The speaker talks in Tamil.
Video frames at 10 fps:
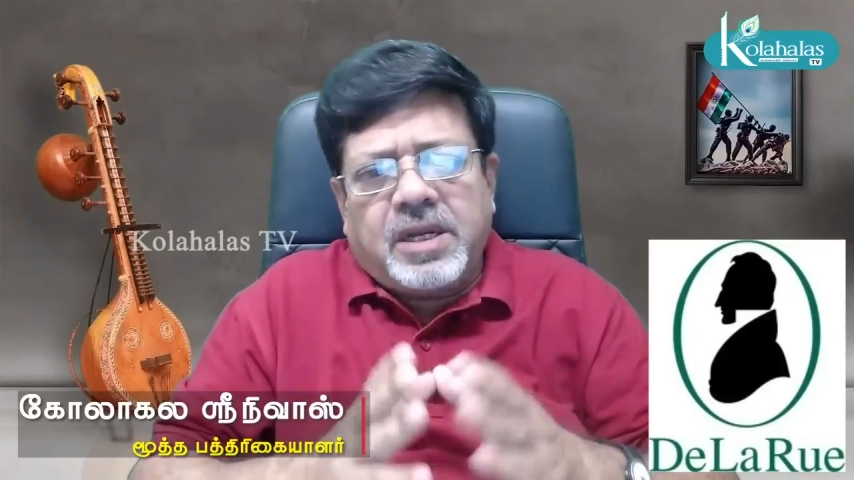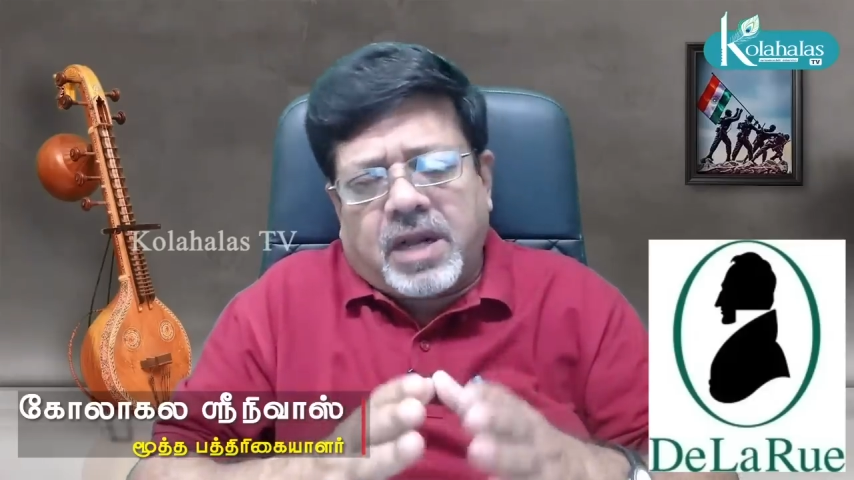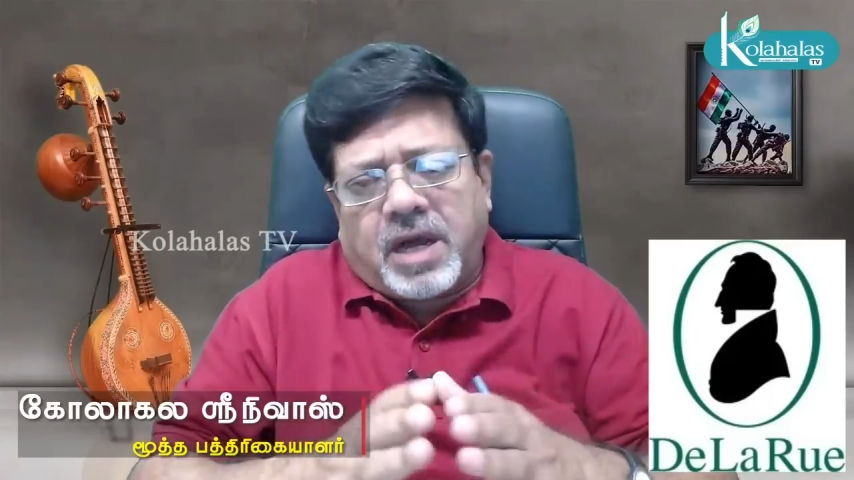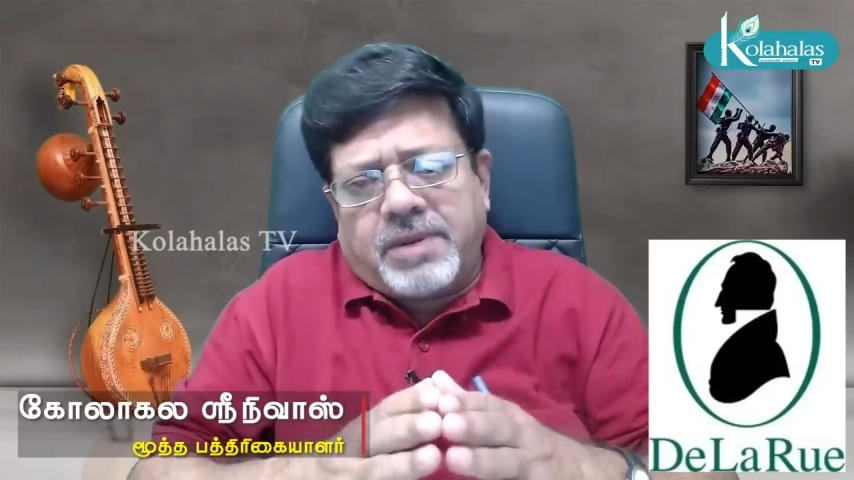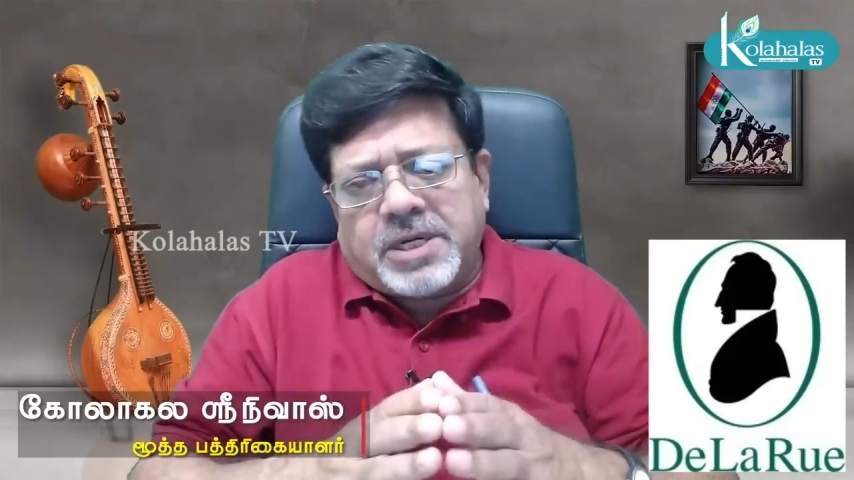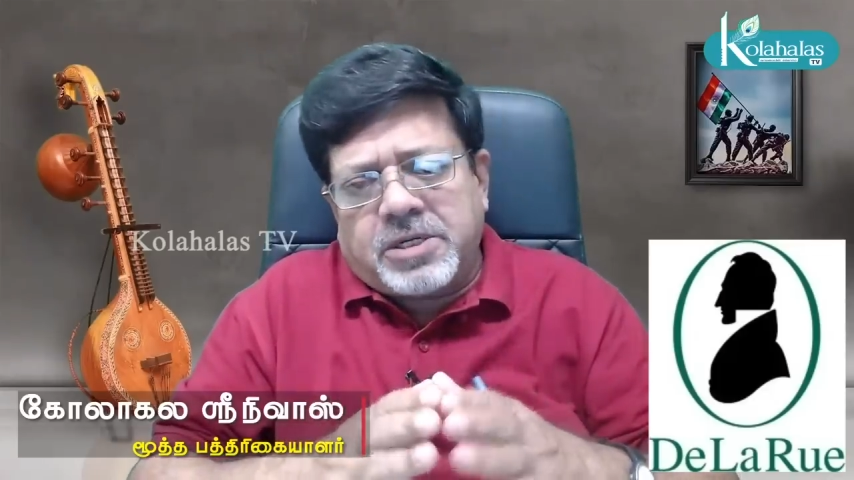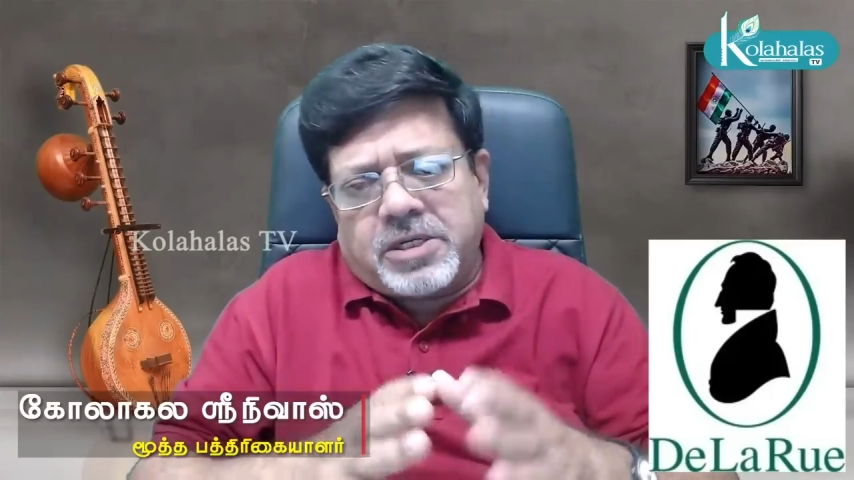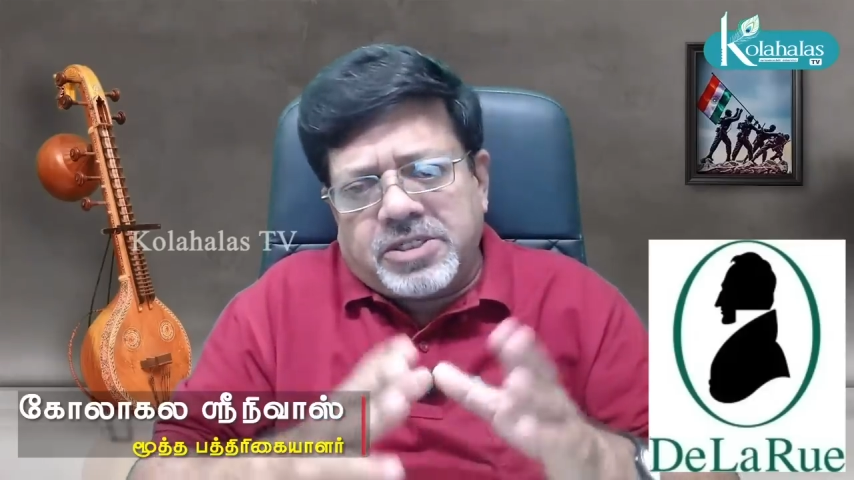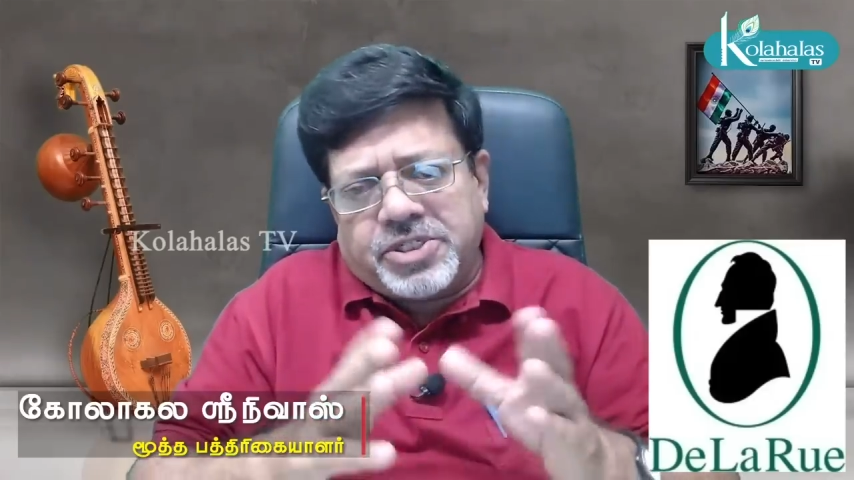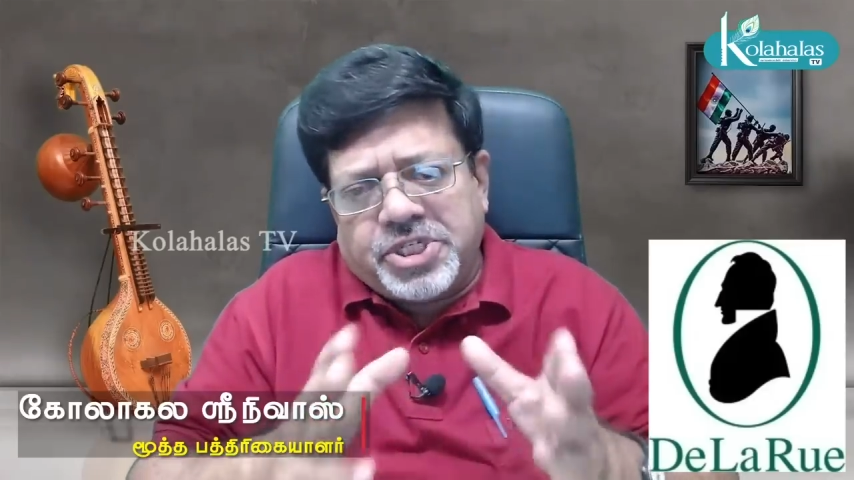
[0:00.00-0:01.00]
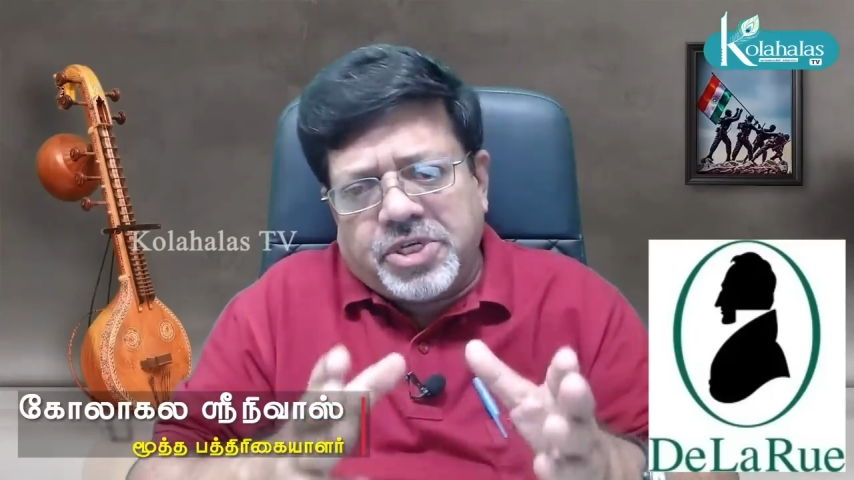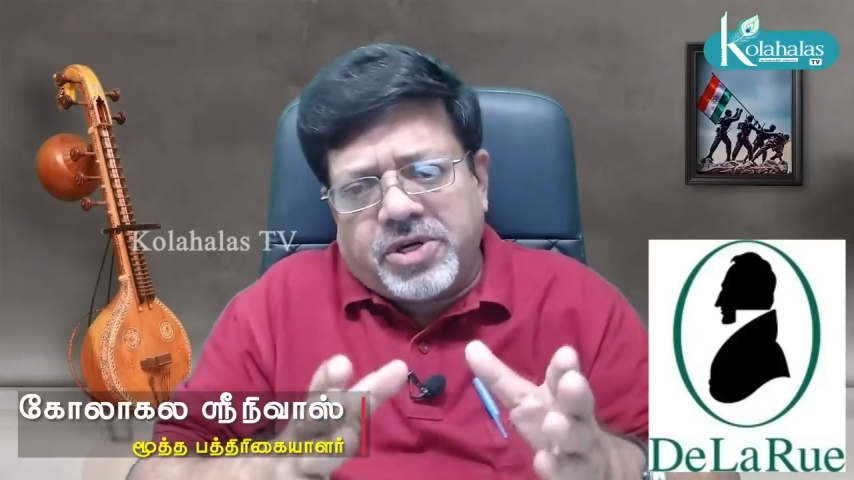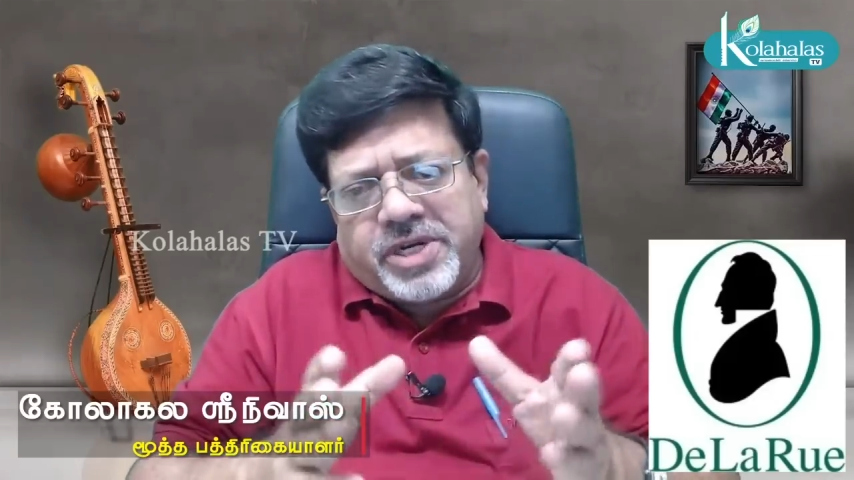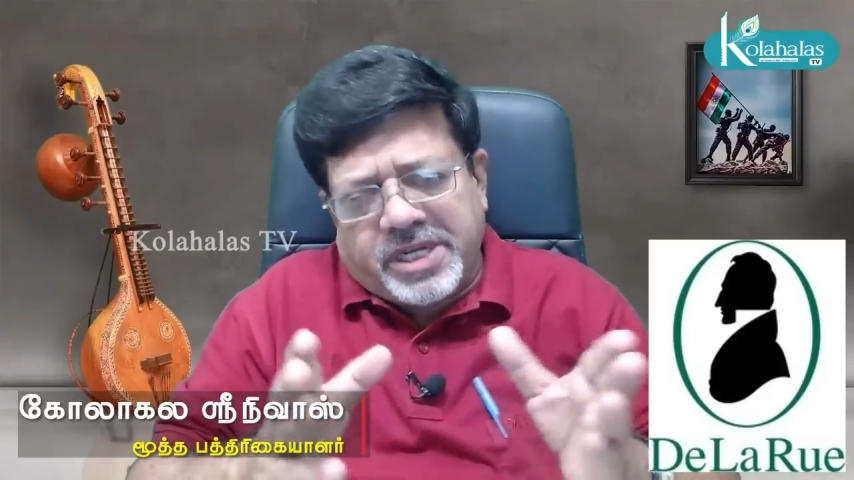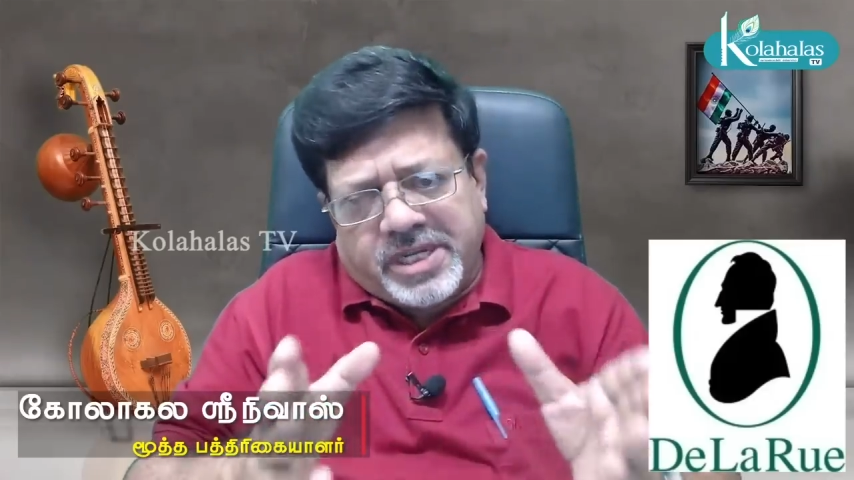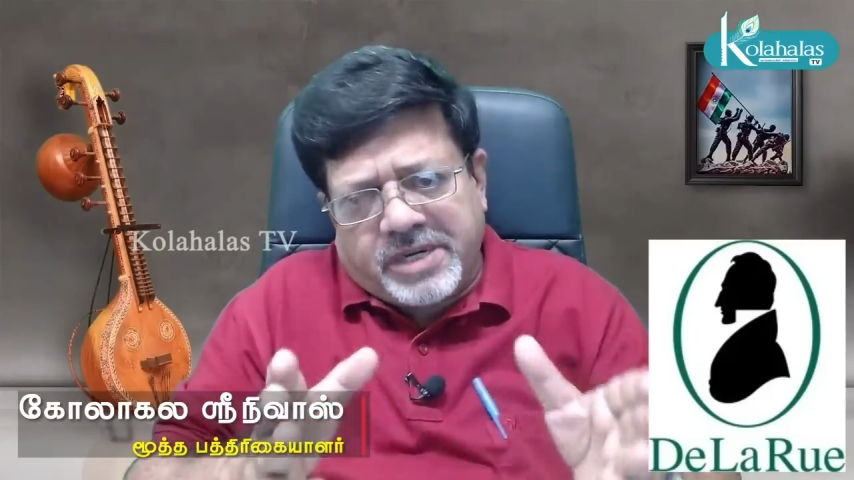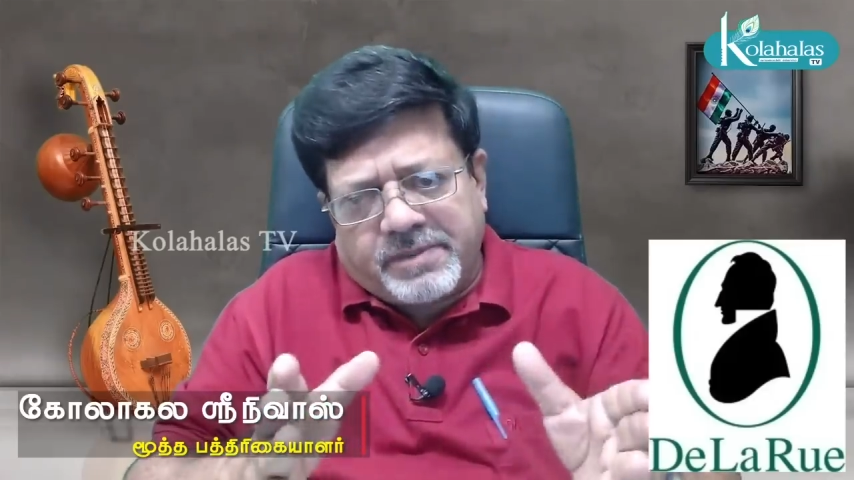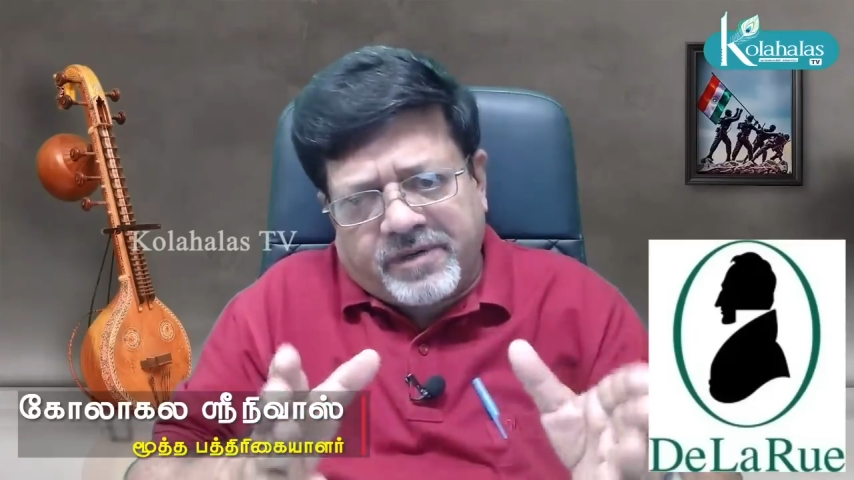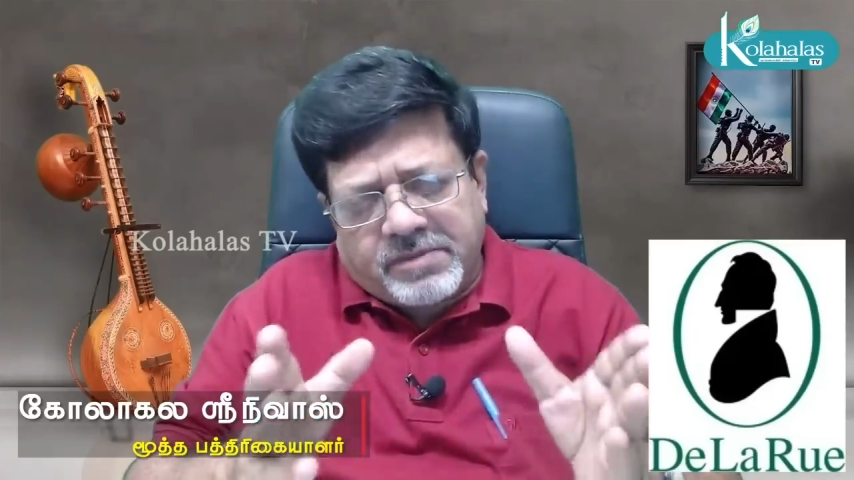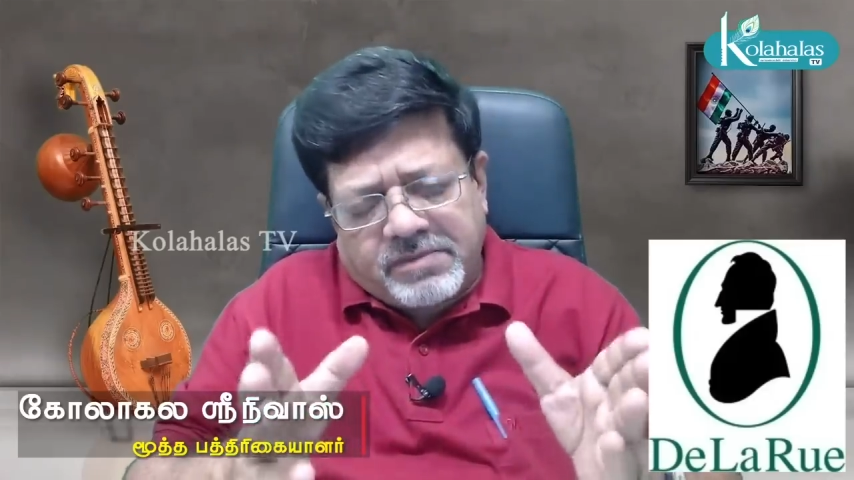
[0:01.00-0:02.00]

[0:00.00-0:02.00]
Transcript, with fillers: ராபர்டோ ஜியோரி என்பவரும்